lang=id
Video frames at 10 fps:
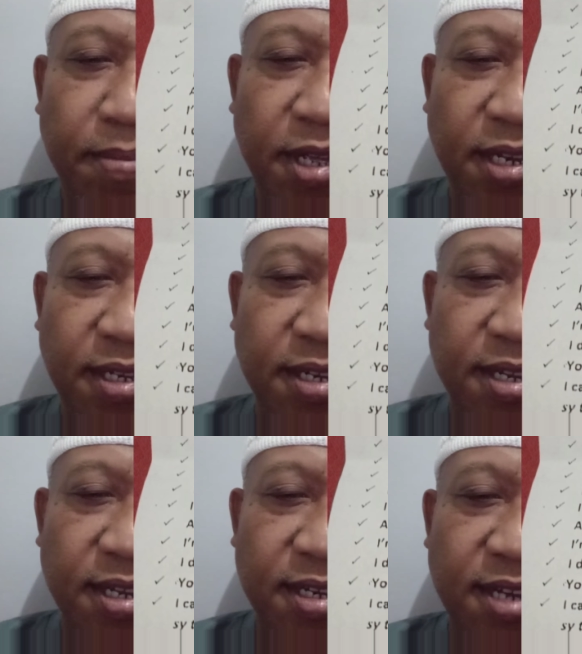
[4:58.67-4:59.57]
means
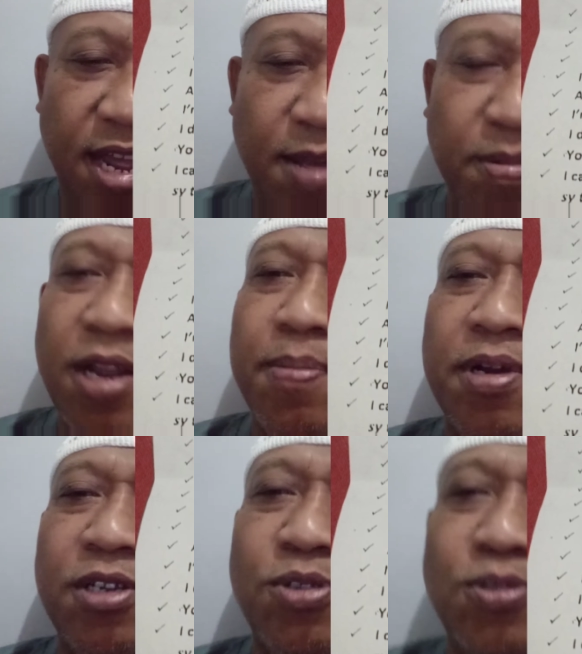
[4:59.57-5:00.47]
saya
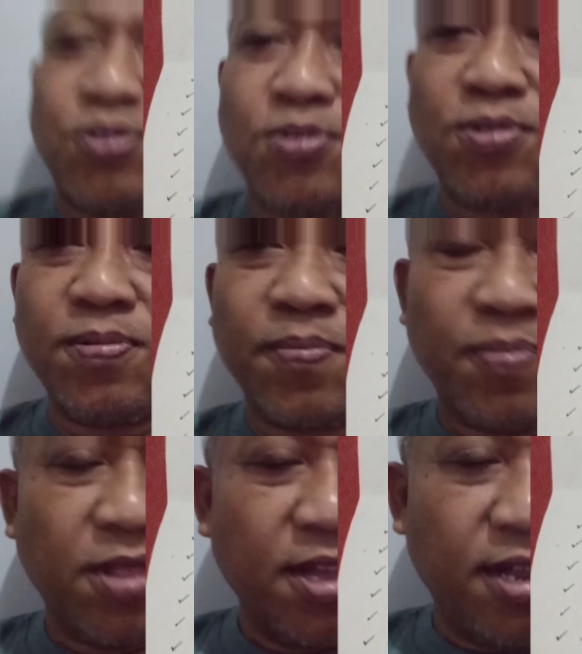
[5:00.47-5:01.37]
benar-benar setuju
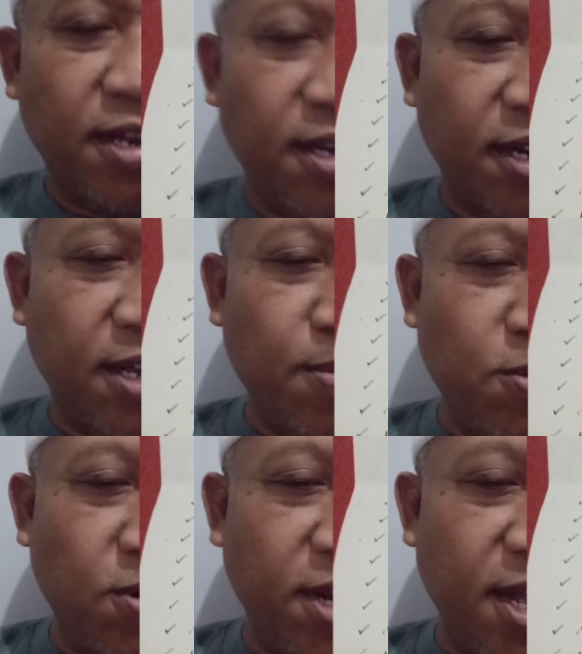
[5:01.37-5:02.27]

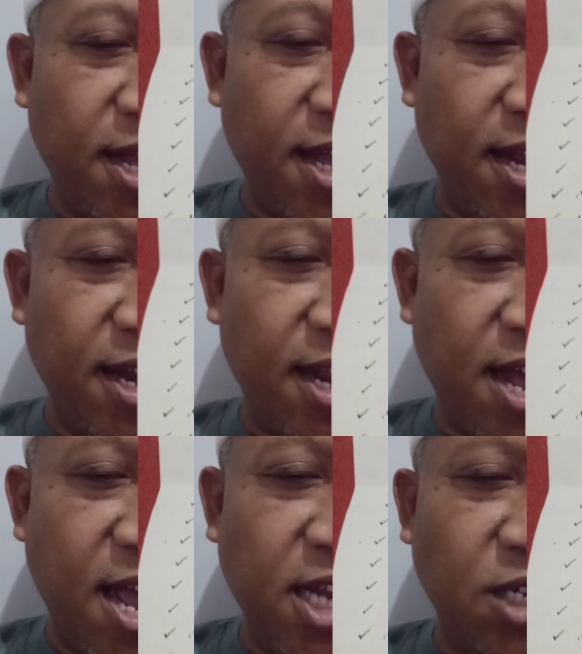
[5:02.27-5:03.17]
Kemudian
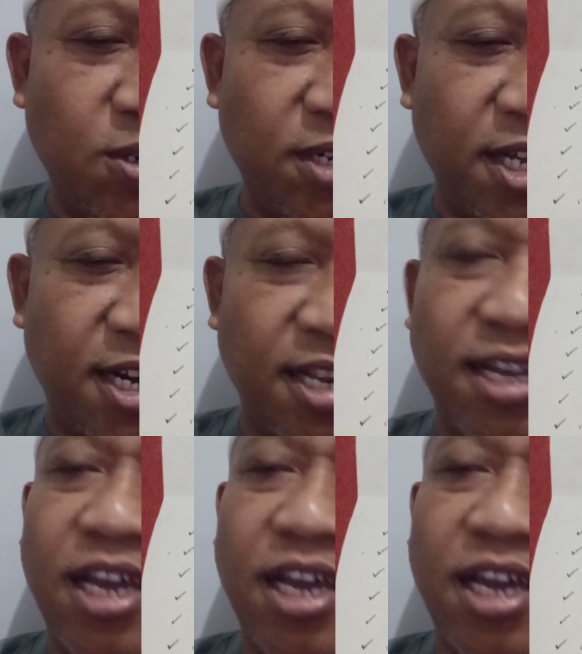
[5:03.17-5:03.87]
Aidun negeri